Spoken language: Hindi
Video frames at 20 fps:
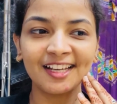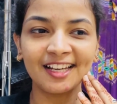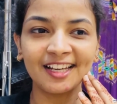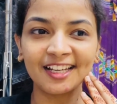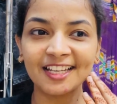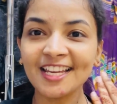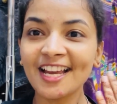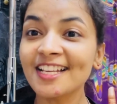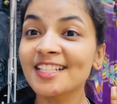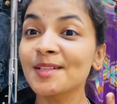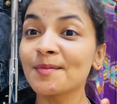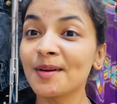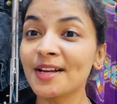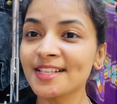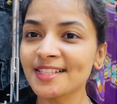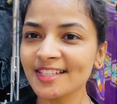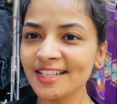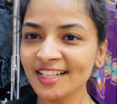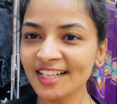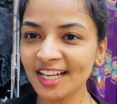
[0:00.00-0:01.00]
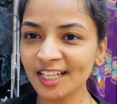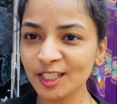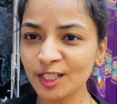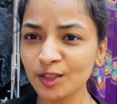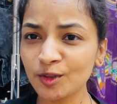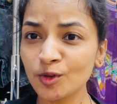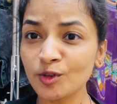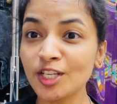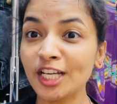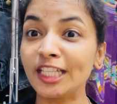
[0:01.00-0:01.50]
आ, क्या सामान सेल
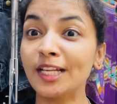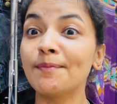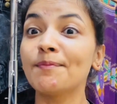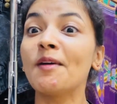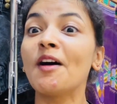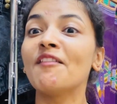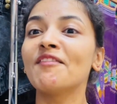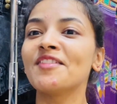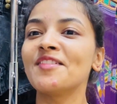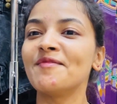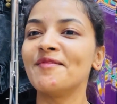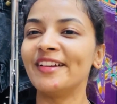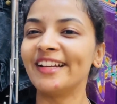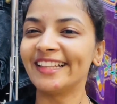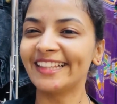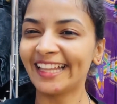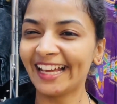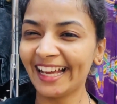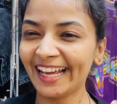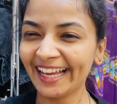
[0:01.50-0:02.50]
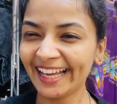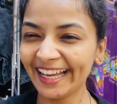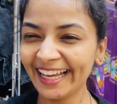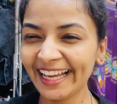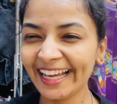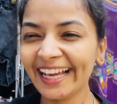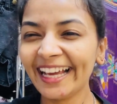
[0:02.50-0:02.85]
करते तो ज़्यादा प्रॉफिट मिलता है